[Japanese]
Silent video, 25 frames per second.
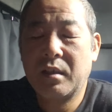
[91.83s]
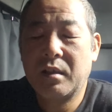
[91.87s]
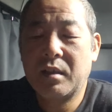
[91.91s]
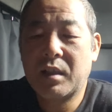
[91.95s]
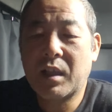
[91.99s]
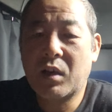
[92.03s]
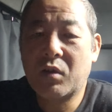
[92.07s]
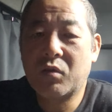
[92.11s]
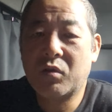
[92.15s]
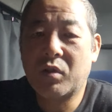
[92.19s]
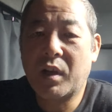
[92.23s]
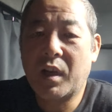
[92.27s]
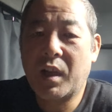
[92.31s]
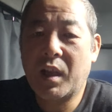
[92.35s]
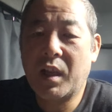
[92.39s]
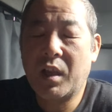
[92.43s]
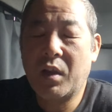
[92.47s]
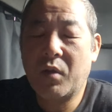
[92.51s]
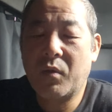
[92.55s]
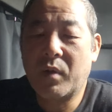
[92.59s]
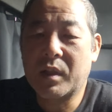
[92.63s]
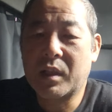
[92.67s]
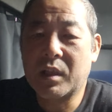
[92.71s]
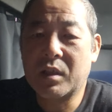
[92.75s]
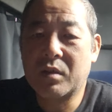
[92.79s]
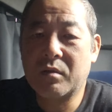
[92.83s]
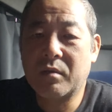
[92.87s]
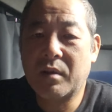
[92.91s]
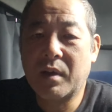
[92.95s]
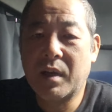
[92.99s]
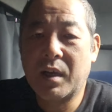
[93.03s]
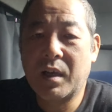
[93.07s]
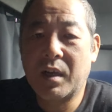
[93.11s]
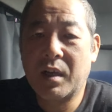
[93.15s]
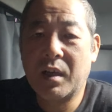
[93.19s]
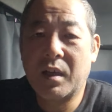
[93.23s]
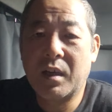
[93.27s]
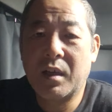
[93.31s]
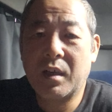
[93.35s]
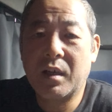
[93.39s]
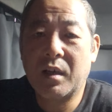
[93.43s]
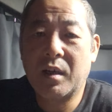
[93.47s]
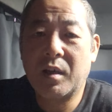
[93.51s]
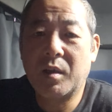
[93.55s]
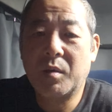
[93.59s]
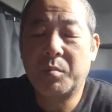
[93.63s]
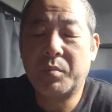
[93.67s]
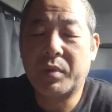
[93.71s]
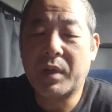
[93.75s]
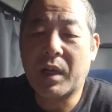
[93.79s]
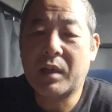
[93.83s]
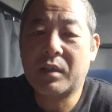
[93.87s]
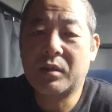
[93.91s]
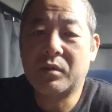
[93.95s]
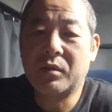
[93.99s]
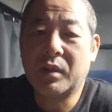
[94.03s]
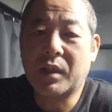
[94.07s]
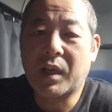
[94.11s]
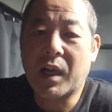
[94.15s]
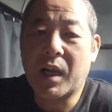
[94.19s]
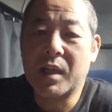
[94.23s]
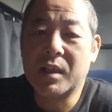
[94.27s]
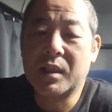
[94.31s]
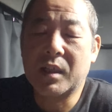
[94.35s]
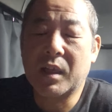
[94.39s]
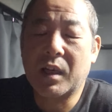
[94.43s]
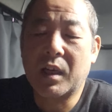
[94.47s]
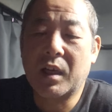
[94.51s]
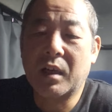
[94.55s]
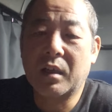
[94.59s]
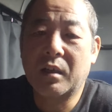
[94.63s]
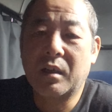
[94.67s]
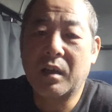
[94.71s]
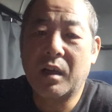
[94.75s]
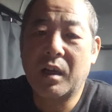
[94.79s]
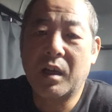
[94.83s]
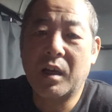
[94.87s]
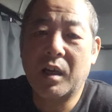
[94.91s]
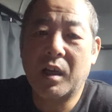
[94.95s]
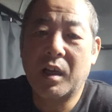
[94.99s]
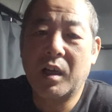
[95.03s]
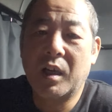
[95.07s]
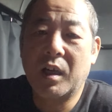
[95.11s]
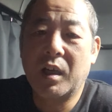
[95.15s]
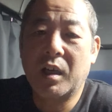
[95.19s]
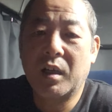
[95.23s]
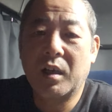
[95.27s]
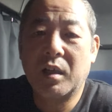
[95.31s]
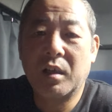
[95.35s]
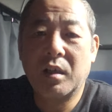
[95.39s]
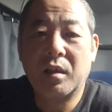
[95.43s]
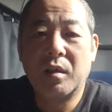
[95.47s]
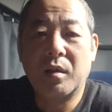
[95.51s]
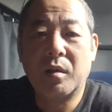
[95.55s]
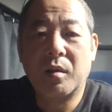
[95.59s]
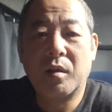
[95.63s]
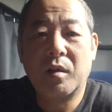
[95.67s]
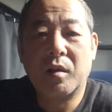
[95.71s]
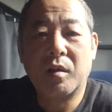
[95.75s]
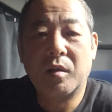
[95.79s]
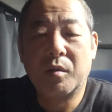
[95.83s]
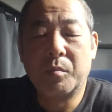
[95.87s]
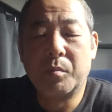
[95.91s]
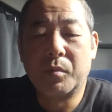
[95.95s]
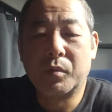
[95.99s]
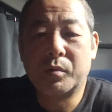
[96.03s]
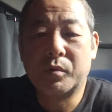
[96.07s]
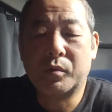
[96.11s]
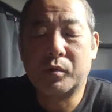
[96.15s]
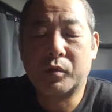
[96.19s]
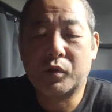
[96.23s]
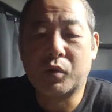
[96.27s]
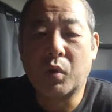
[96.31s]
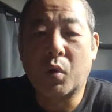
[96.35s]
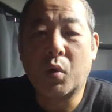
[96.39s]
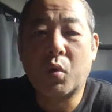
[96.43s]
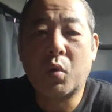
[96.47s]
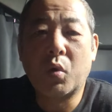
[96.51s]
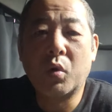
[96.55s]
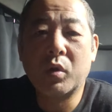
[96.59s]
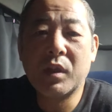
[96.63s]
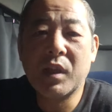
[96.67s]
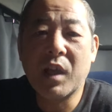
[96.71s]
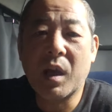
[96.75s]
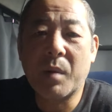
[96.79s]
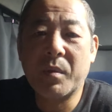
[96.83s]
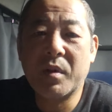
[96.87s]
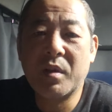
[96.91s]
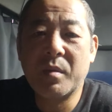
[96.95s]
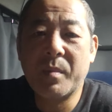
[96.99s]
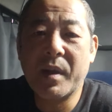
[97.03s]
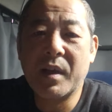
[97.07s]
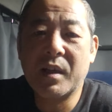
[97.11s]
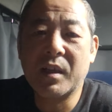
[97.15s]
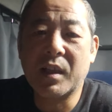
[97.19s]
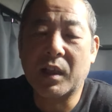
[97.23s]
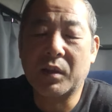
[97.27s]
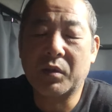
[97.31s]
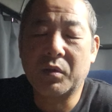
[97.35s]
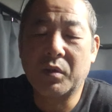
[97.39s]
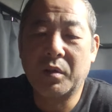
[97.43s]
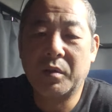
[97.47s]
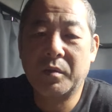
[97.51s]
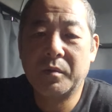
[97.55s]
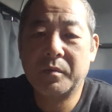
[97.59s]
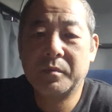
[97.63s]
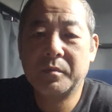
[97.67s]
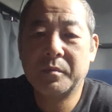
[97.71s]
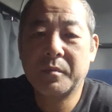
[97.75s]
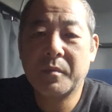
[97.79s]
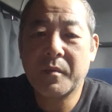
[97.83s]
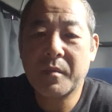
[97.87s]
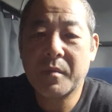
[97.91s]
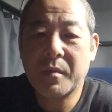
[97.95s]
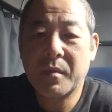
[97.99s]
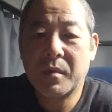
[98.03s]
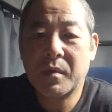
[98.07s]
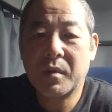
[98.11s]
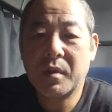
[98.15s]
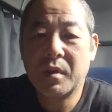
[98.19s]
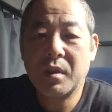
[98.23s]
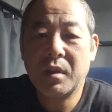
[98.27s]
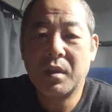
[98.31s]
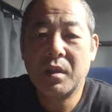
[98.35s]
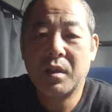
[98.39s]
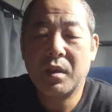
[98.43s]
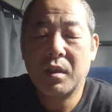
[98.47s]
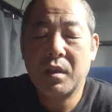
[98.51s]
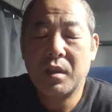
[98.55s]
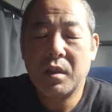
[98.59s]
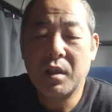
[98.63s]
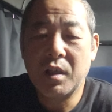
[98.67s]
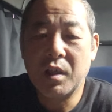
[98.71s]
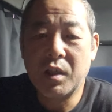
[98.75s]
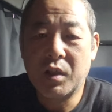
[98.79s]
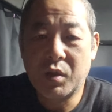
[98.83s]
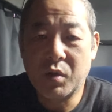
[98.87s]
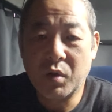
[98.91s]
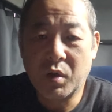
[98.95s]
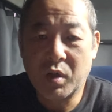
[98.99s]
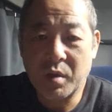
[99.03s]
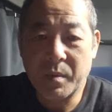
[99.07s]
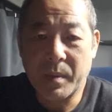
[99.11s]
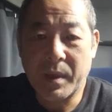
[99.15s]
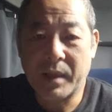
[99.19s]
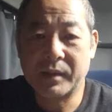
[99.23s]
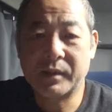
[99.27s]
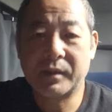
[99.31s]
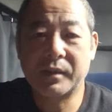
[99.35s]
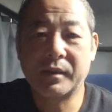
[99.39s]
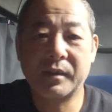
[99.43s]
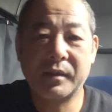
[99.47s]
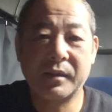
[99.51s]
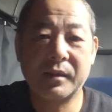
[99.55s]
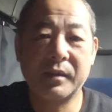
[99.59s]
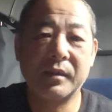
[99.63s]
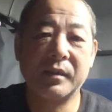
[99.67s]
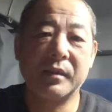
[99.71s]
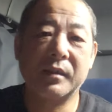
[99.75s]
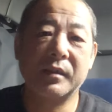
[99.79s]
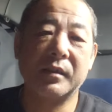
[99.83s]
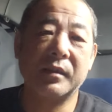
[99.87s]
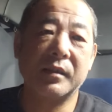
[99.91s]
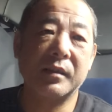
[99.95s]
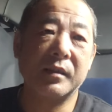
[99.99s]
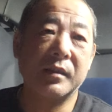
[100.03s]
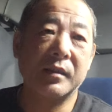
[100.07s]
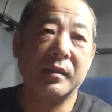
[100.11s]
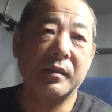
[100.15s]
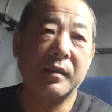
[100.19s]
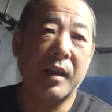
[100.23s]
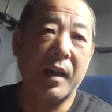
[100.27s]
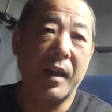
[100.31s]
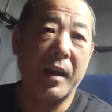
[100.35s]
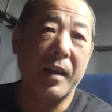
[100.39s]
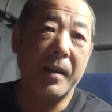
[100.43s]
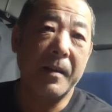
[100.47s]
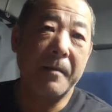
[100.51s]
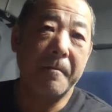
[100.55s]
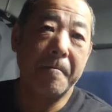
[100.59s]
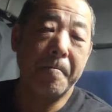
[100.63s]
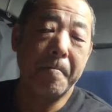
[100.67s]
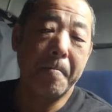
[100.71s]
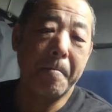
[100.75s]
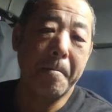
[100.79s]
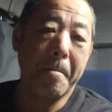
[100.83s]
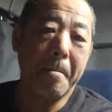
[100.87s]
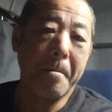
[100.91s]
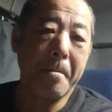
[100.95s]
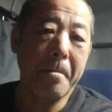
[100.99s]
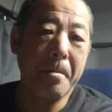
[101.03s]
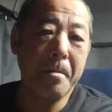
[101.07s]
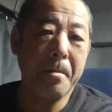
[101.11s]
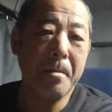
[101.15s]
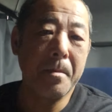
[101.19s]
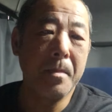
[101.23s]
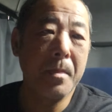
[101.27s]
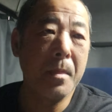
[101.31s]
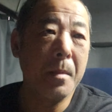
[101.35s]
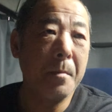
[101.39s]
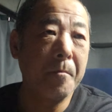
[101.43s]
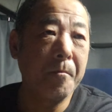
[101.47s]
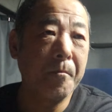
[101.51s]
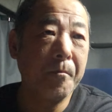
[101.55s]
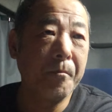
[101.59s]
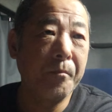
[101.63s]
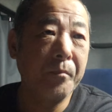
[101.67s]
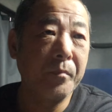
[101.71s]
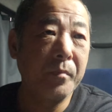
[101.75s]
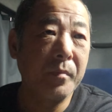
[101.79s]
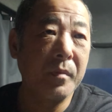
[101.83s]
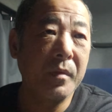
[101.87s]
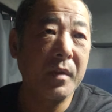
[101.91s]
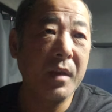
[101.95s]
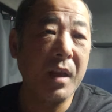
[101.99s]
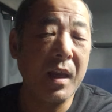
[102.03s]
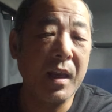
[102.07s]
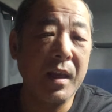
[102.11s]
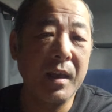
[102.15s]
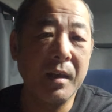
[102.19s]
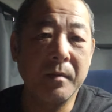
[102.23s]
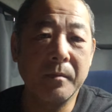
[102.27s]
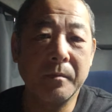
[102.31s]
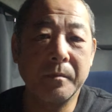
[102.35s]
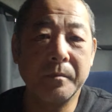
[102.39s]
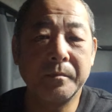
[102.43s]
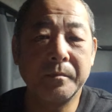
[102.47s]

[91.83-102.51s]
なのでね、私は、ブラックの会社なんか、速攻で辞めるべきだと言っております。はい。で、